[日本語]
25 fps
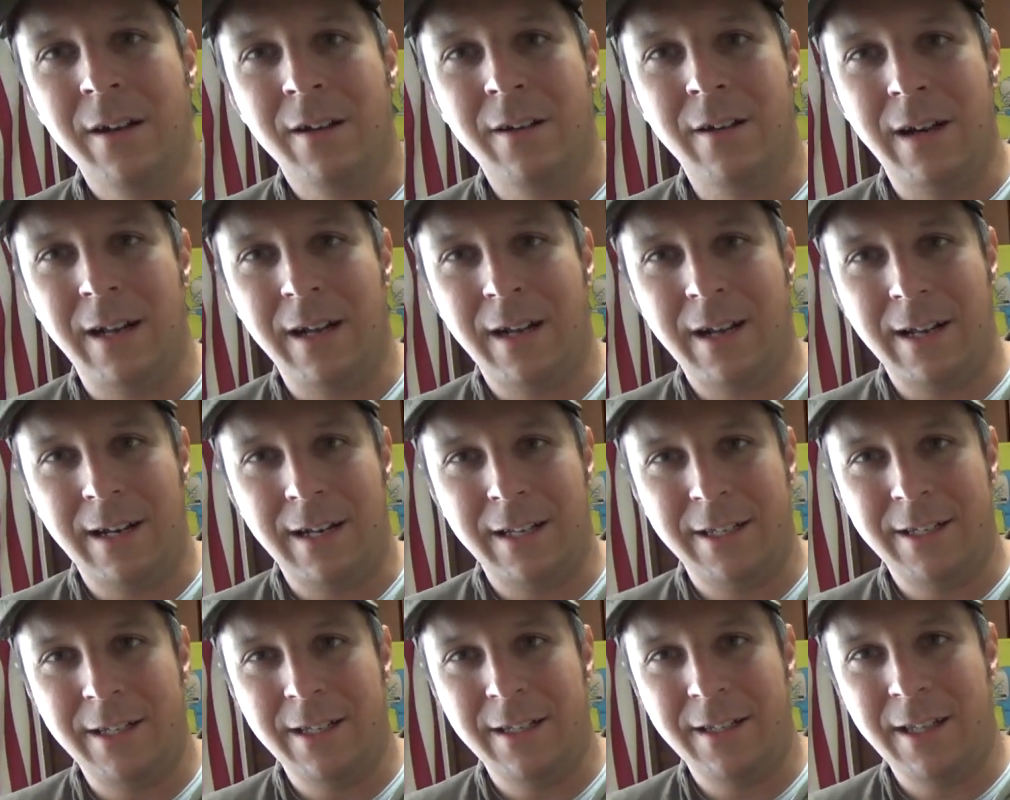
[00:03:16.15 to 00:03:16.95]
これはか
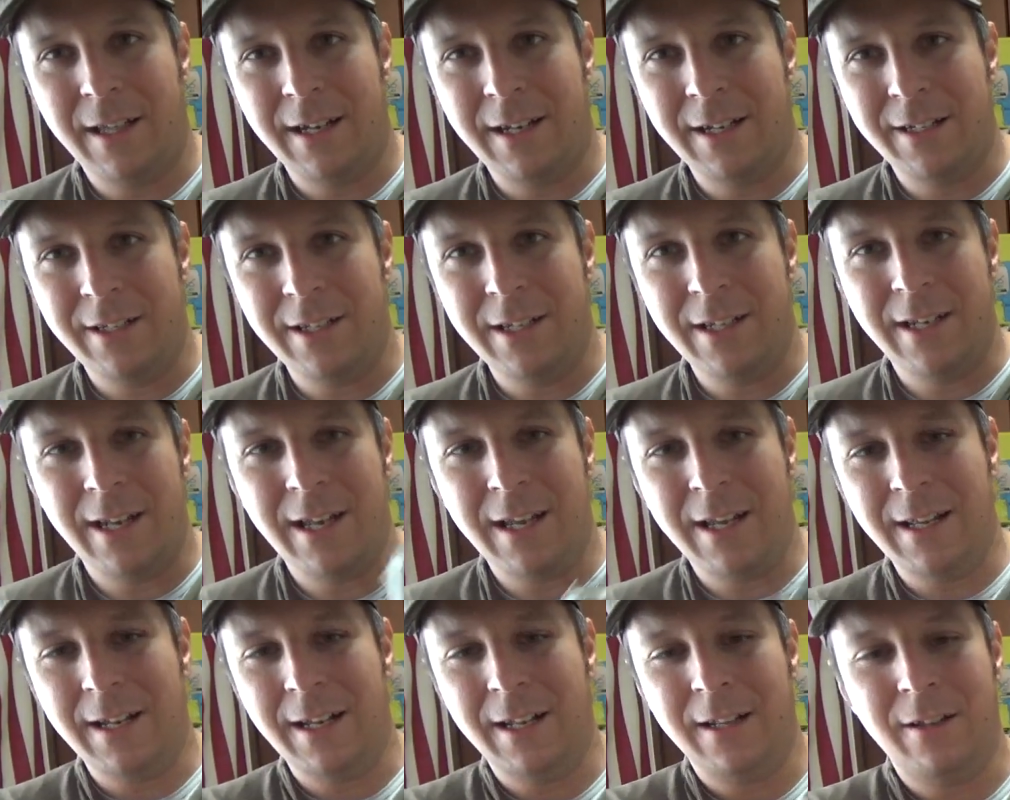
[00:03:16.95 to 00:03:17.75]
らし正しい
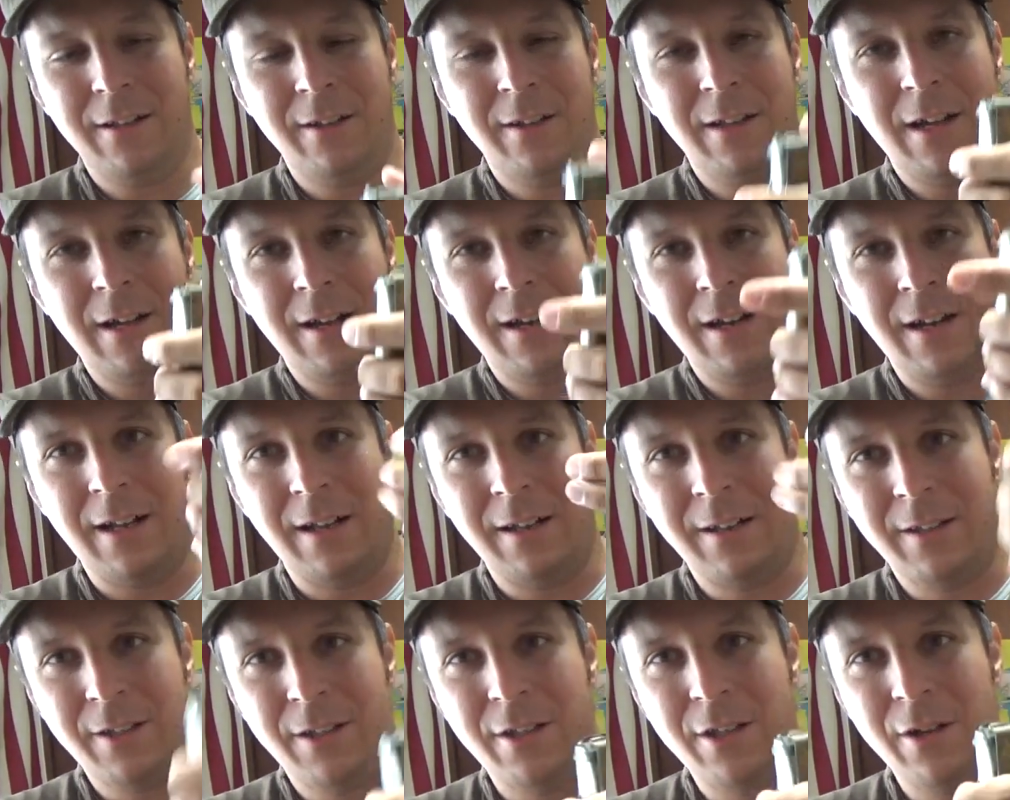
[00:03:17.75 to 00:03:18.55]
で入れてた
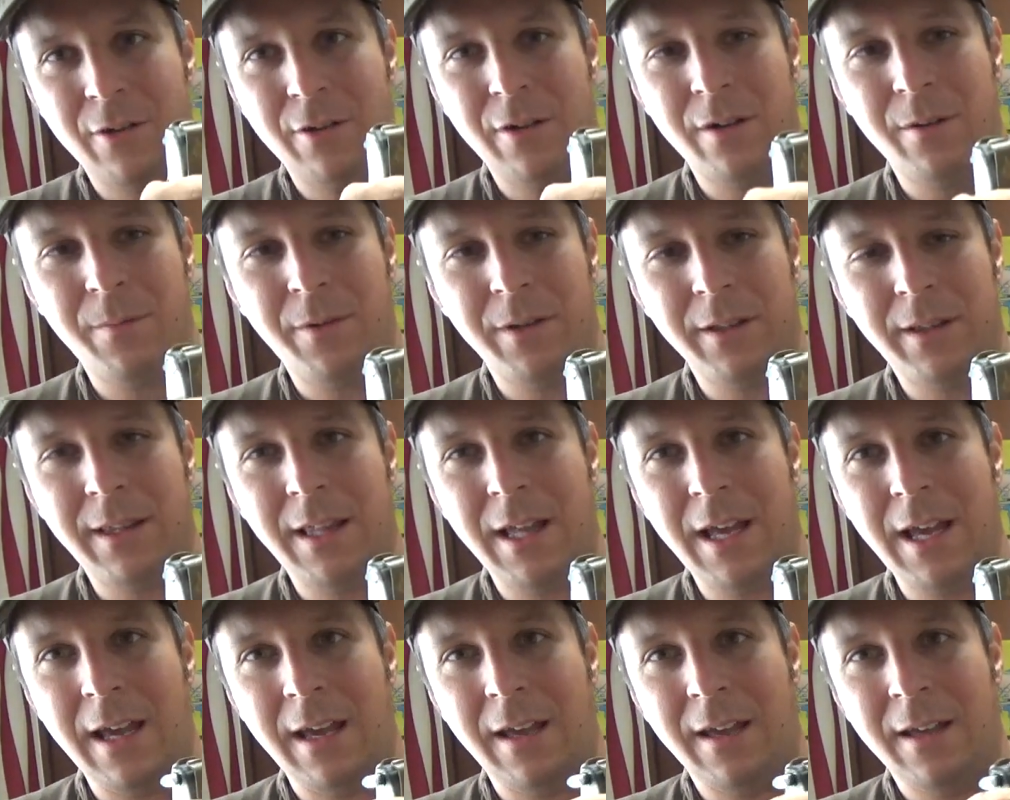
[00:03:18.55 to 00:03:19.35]
ら強く持っ
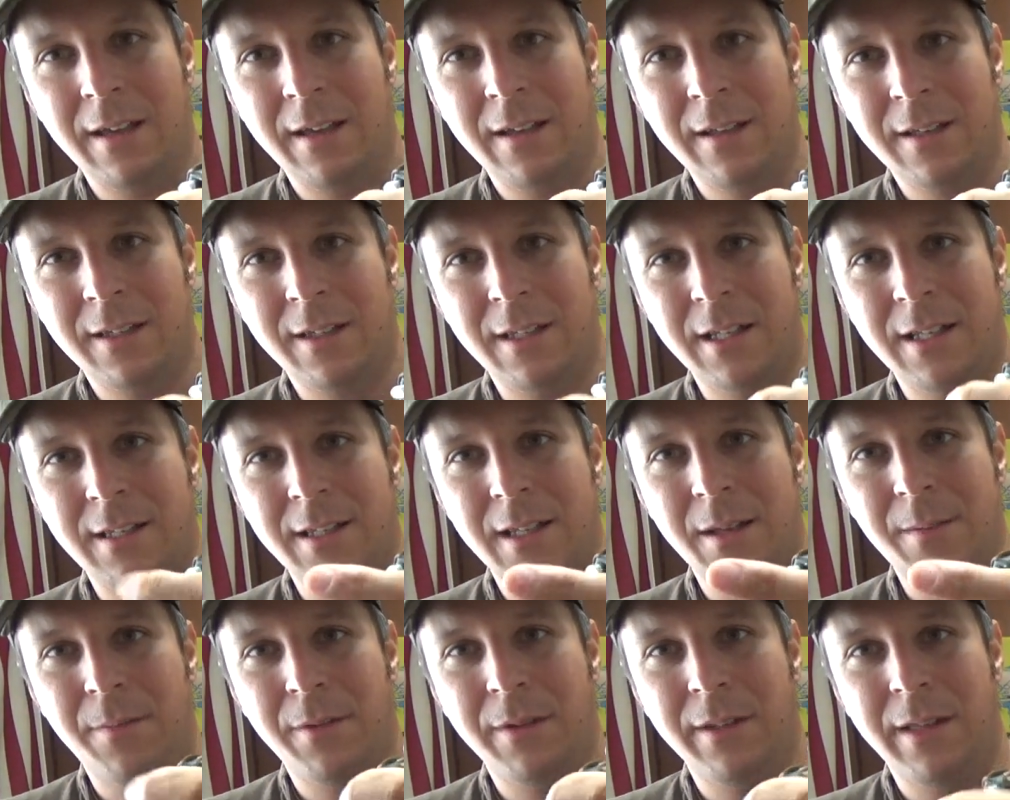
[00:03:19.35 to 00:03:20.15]
て全
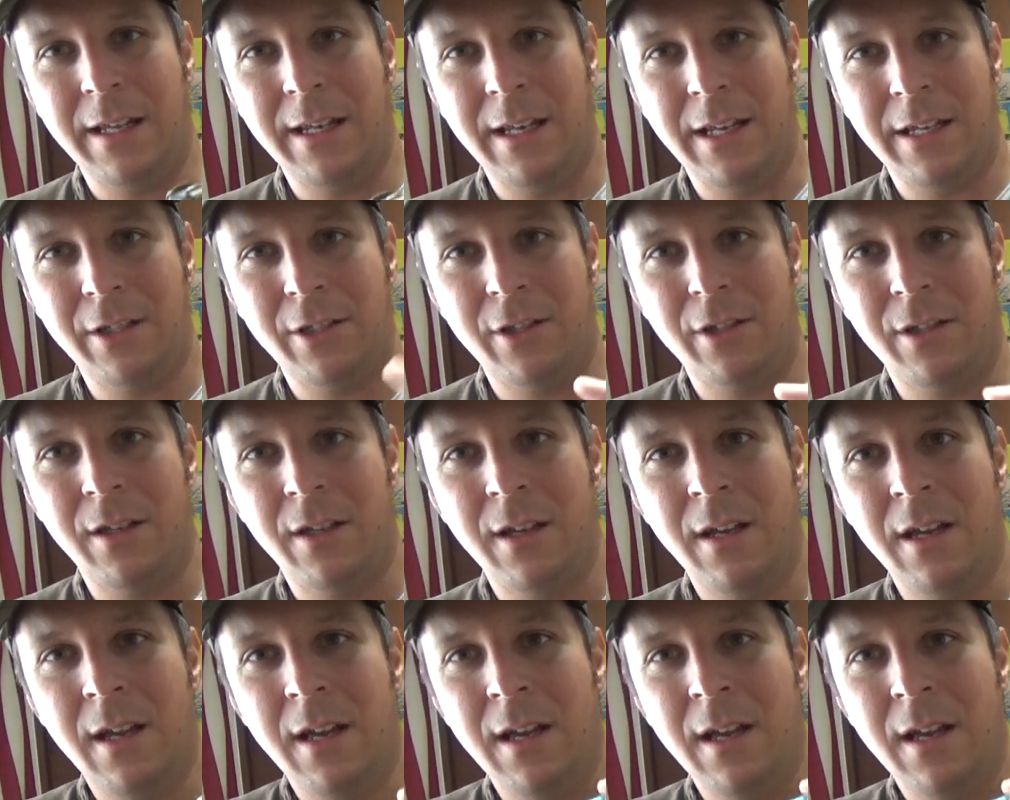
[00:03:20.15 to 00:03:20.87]
然問題なし。